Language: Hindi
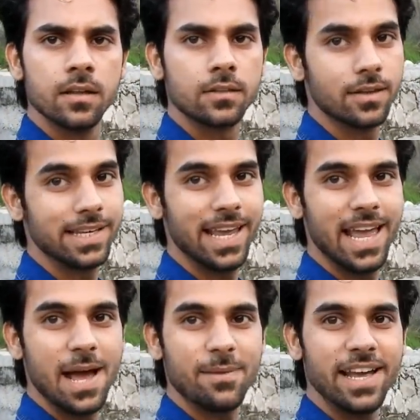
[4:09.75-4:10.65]
तो ये
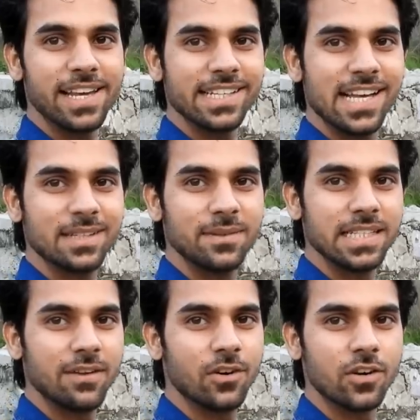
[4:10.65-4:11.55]
है भाई के साथ
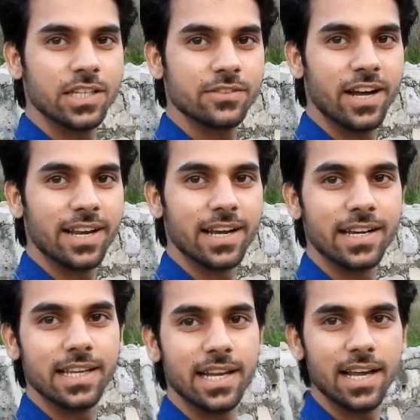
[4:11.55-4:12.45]
मज़ा फ़ोटो खिंचवाने का
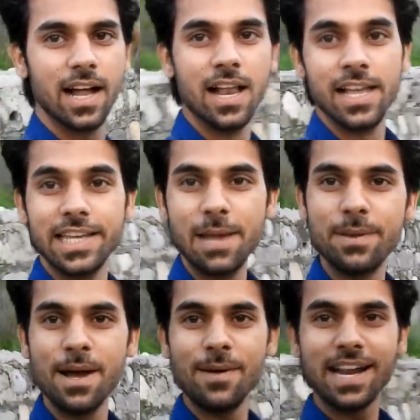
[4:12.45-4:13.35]
ठीक है ना ये भी
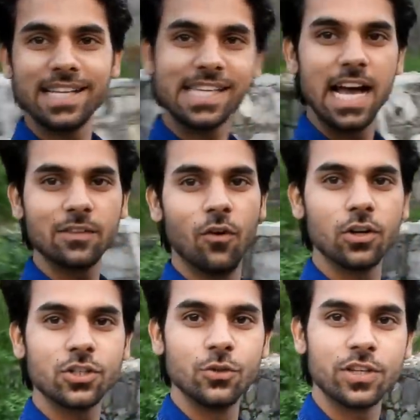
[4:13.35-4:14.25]
हमारे साथ
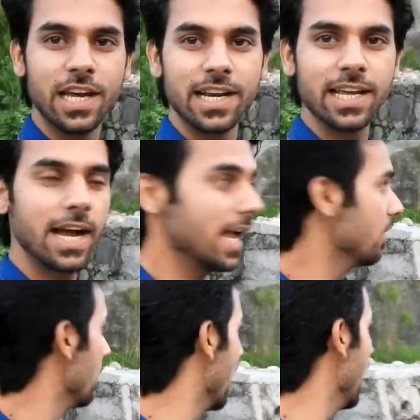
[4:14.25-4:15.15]
फ़ोटो शूट करने के आया
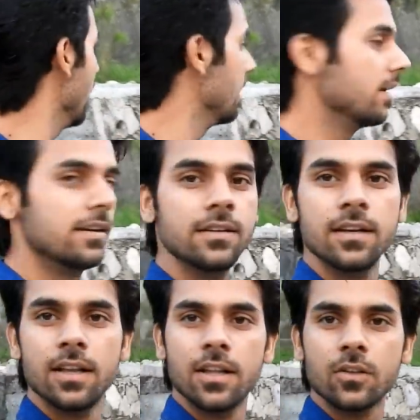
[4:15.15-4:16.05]
हुआ
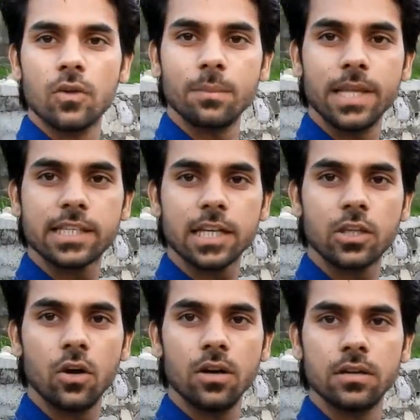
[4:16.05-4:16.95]
है तो आप देख सकते
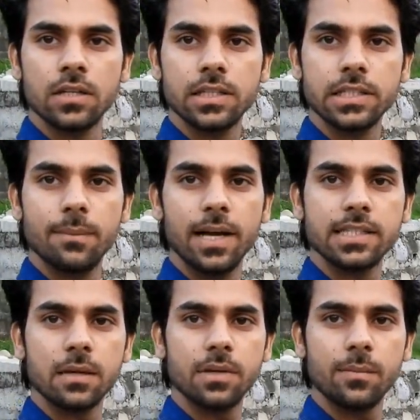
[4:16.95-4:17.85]
हो ये
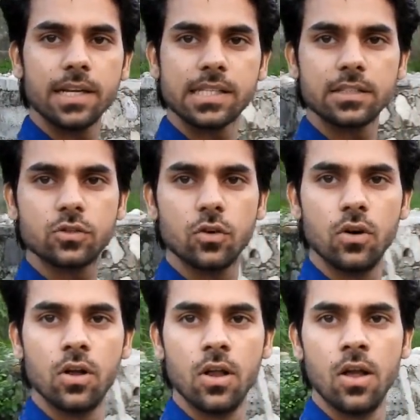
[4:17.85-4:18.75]
भाईजान भी हमारे साथ जो
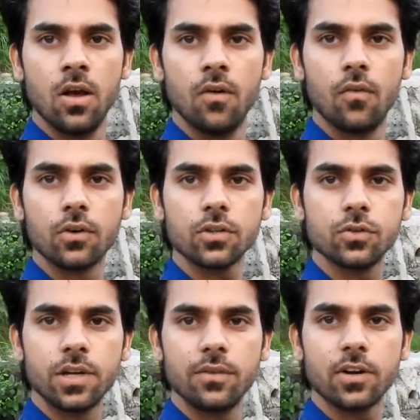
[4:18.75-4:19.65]
फ़ोटो
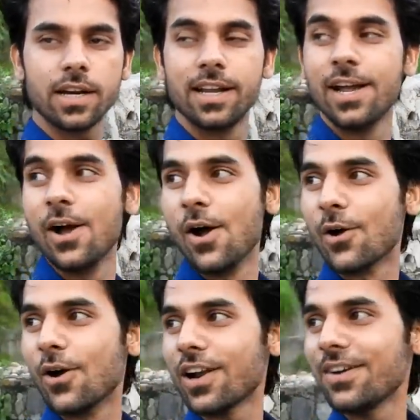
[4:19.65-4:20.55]
शूट है वो कर
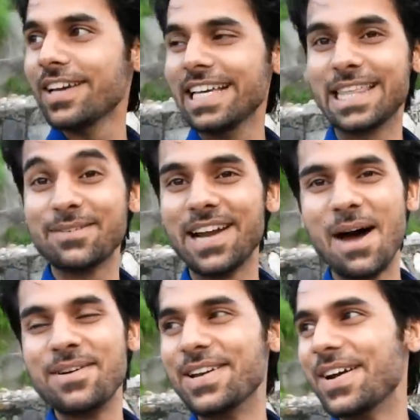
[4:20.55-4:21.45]
गौरव इधर बना
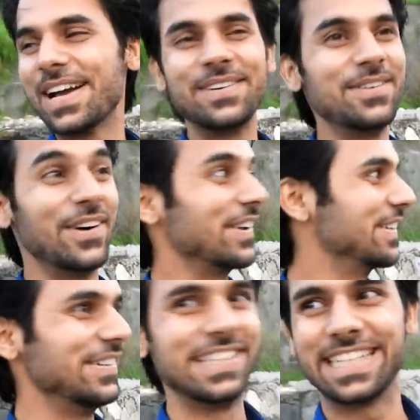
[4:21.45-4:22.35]
वीडियो एक फ़ोटो
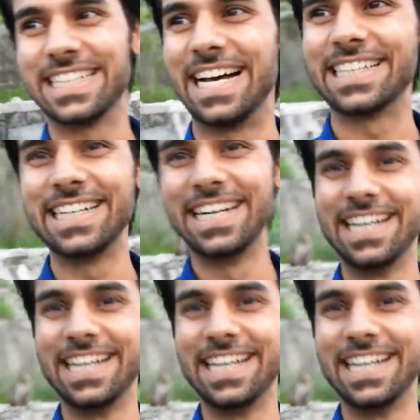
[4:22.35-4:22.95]
शूट इसके साथ